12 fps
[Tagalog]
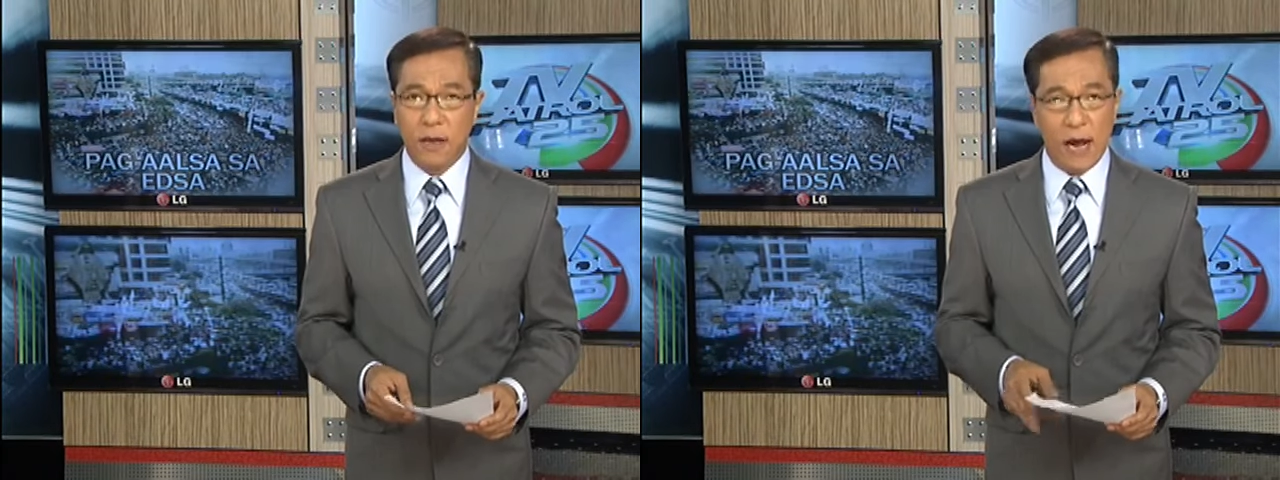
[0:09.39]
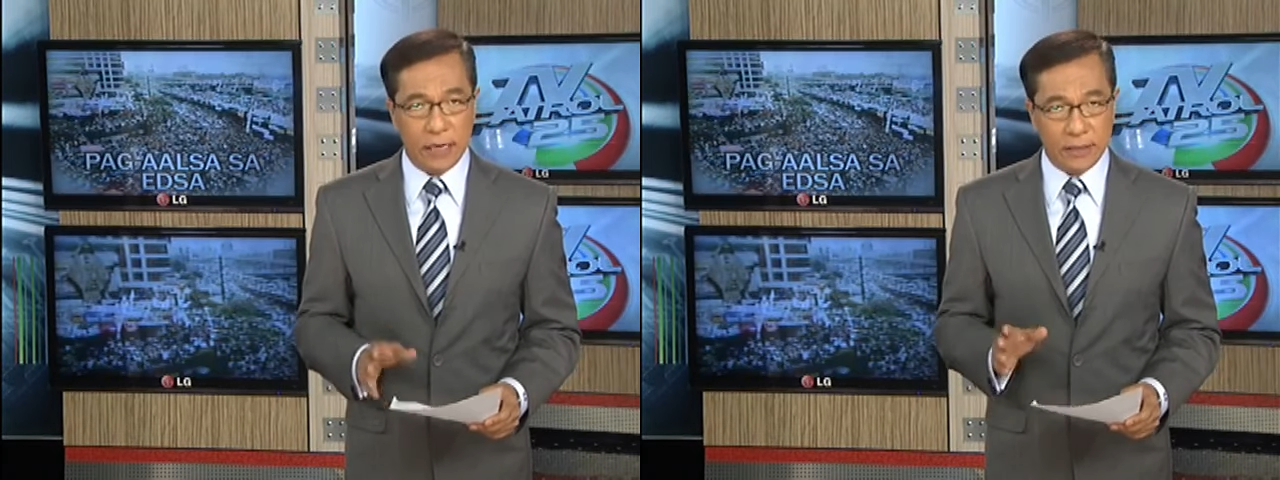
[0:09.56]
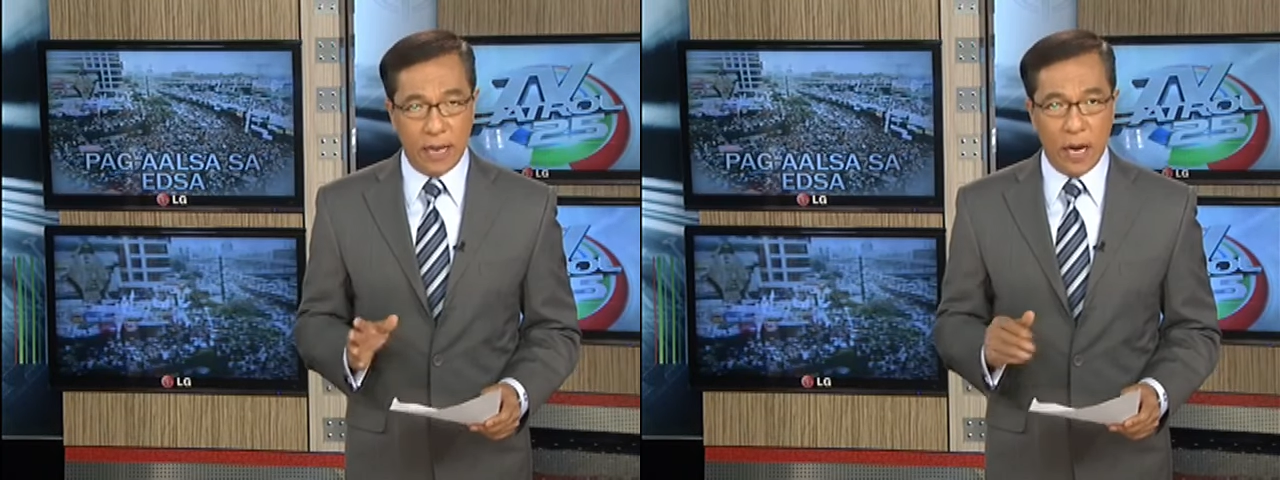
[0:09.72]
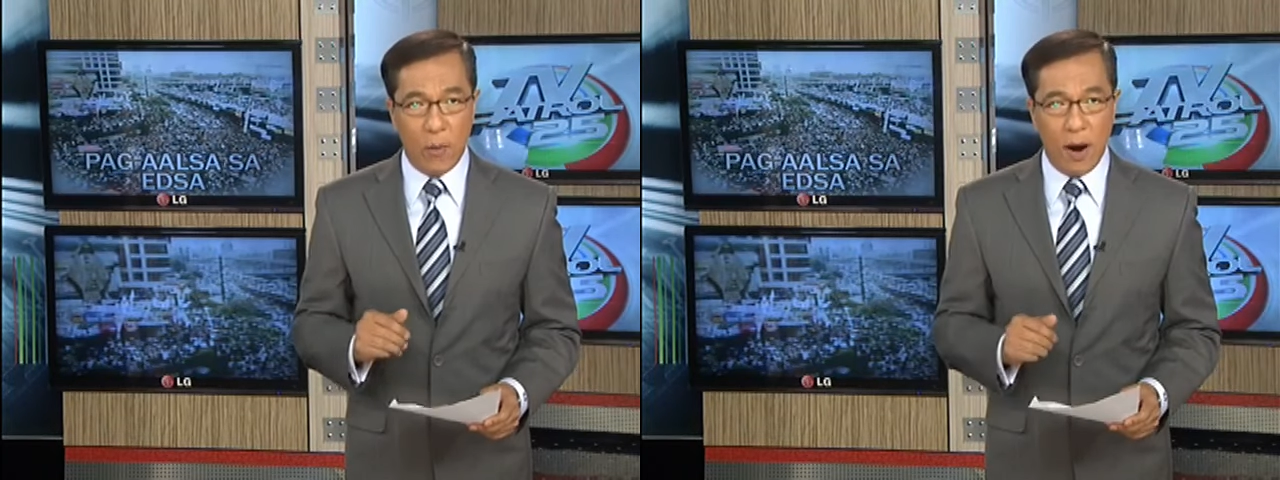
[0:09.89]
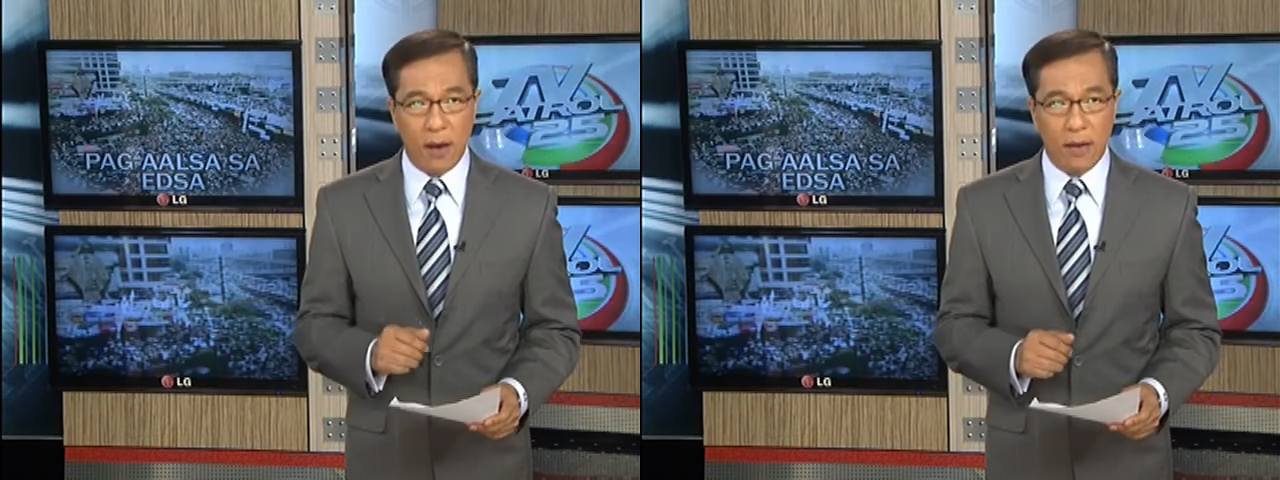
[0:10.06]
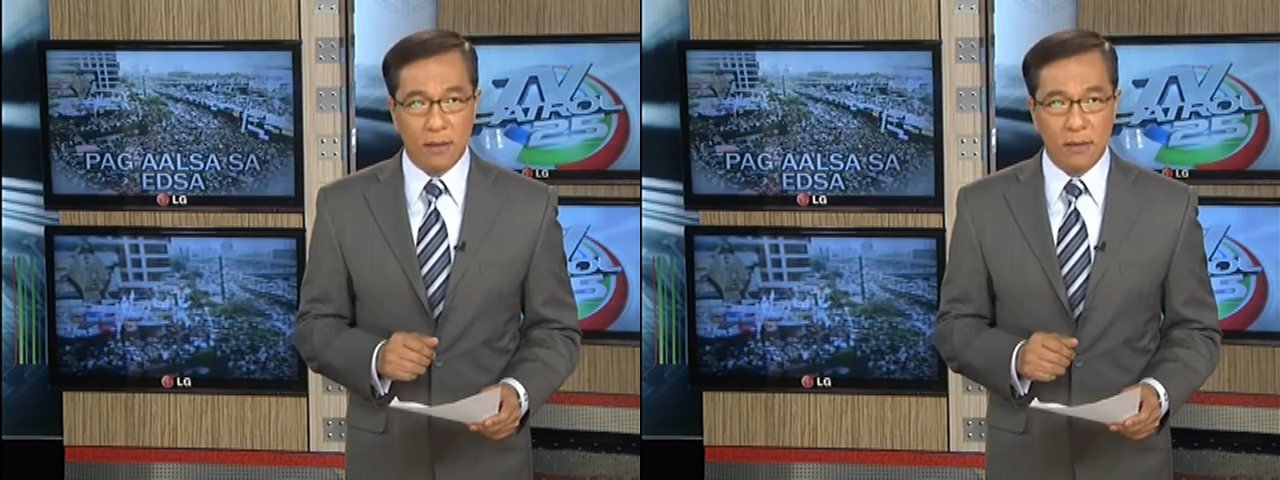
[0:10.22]
ang
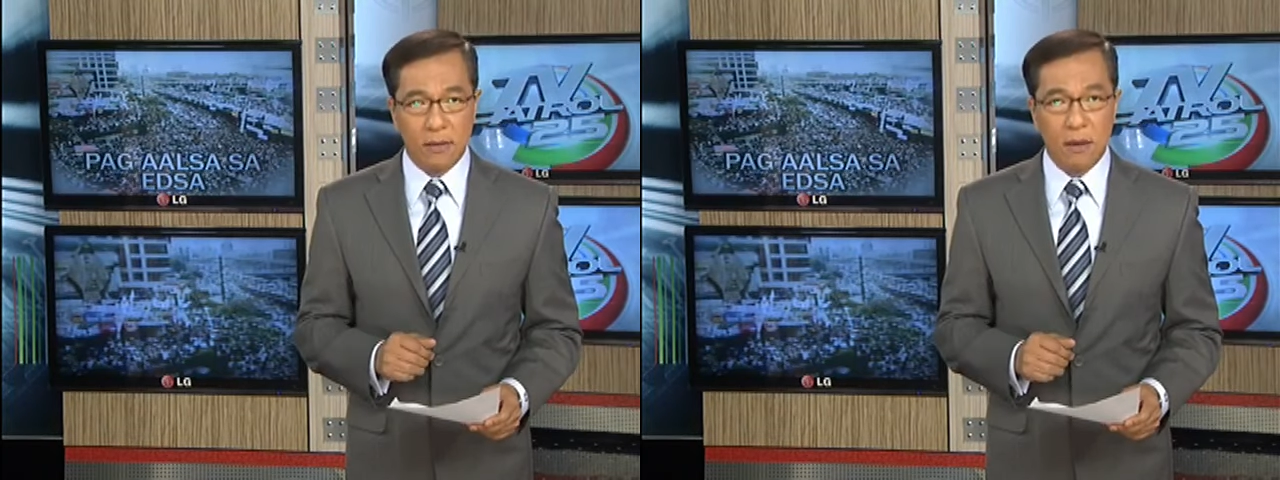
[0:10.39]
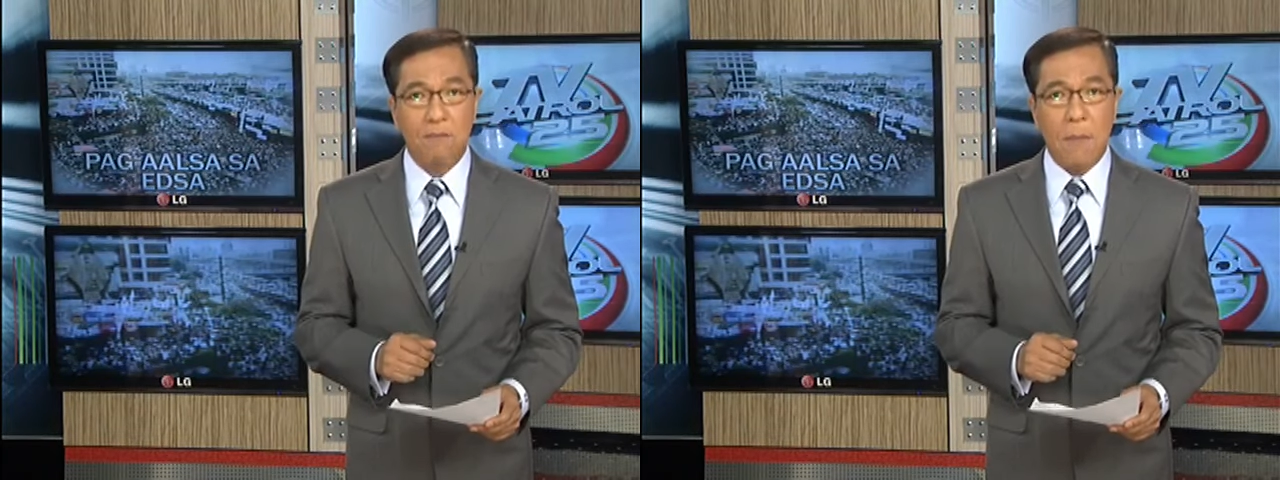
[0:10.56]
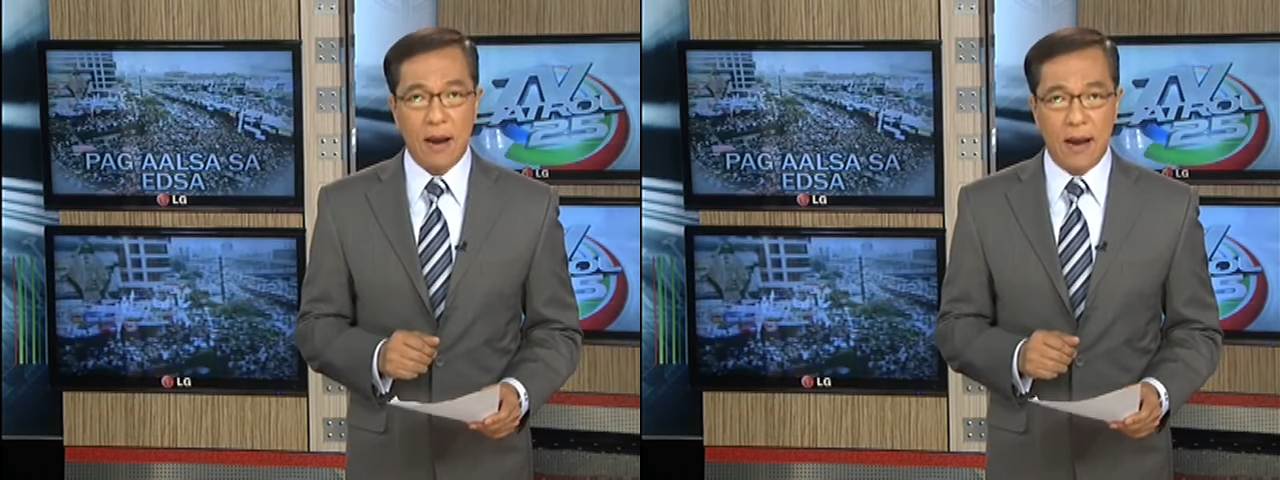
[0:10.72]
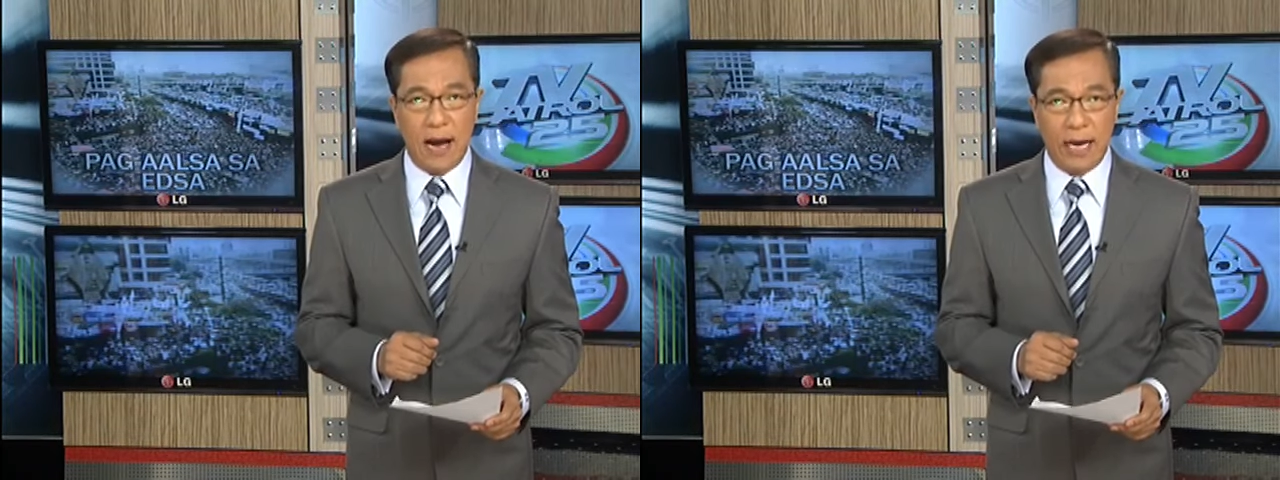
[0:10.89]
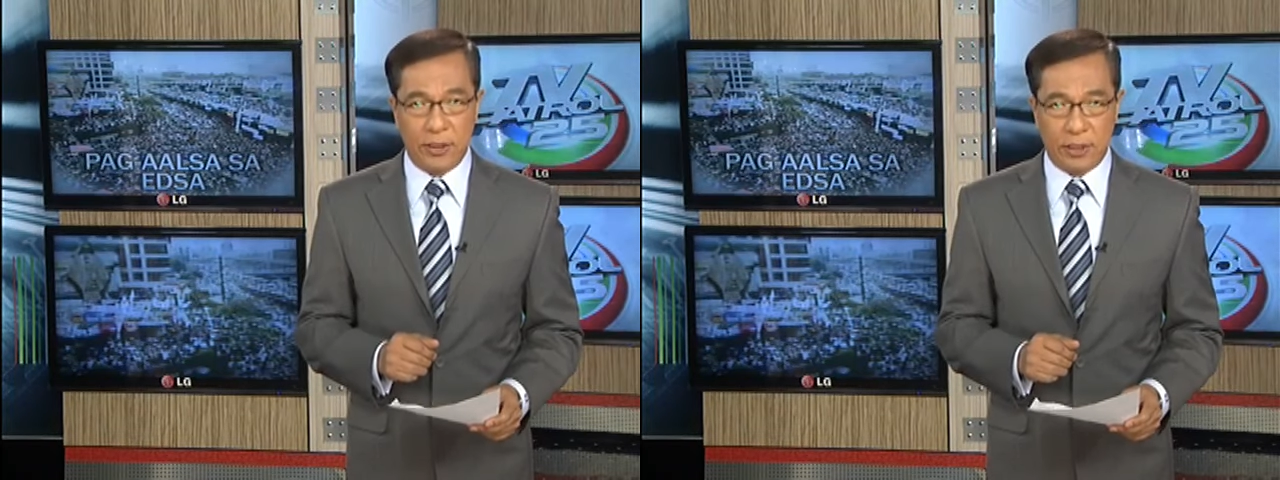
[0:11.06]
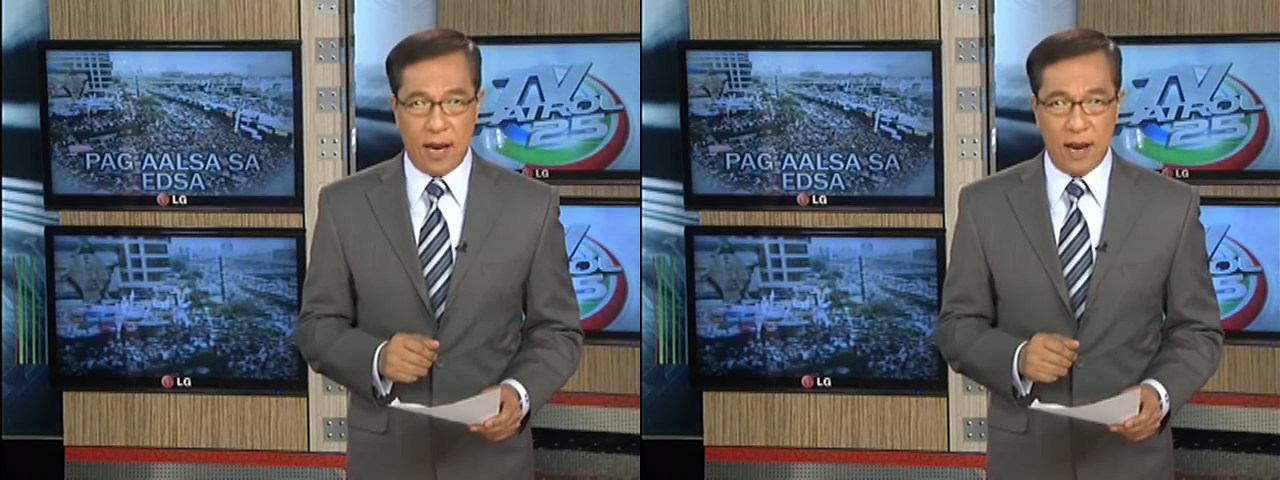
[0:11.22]
dalawang
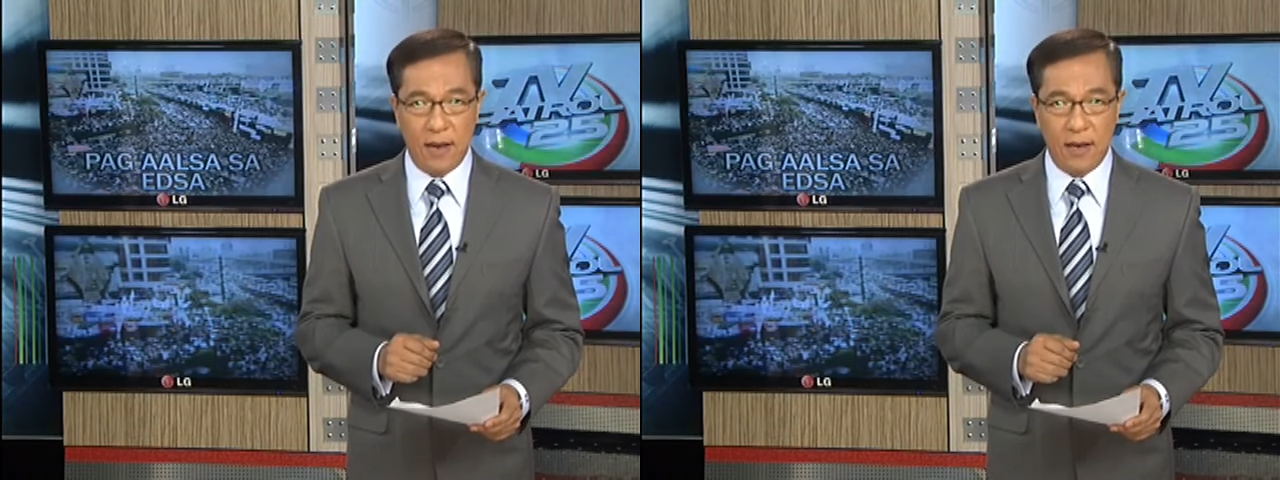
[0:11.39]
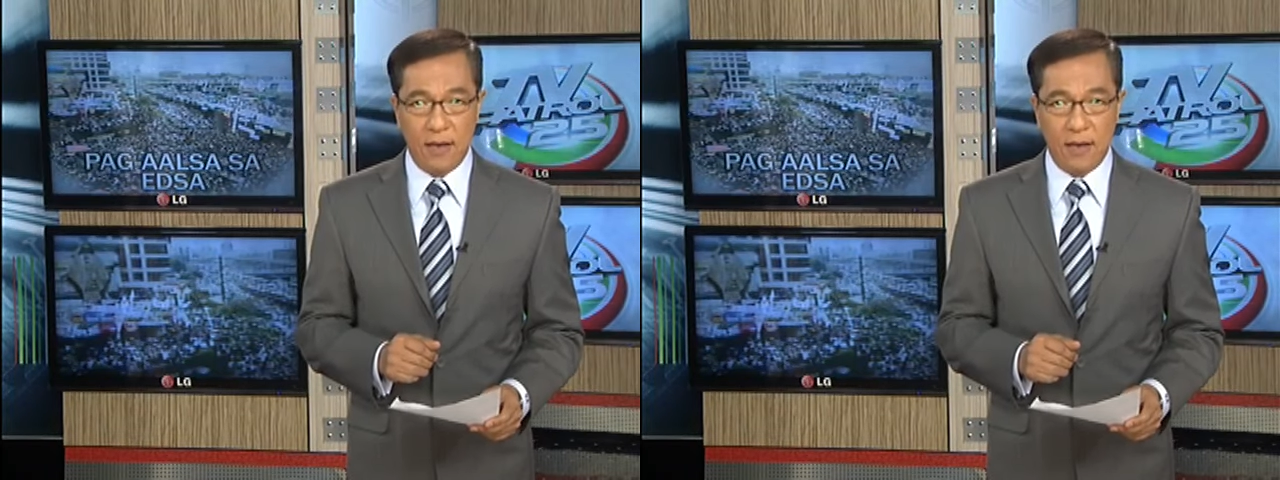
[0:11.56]
pag-aalsa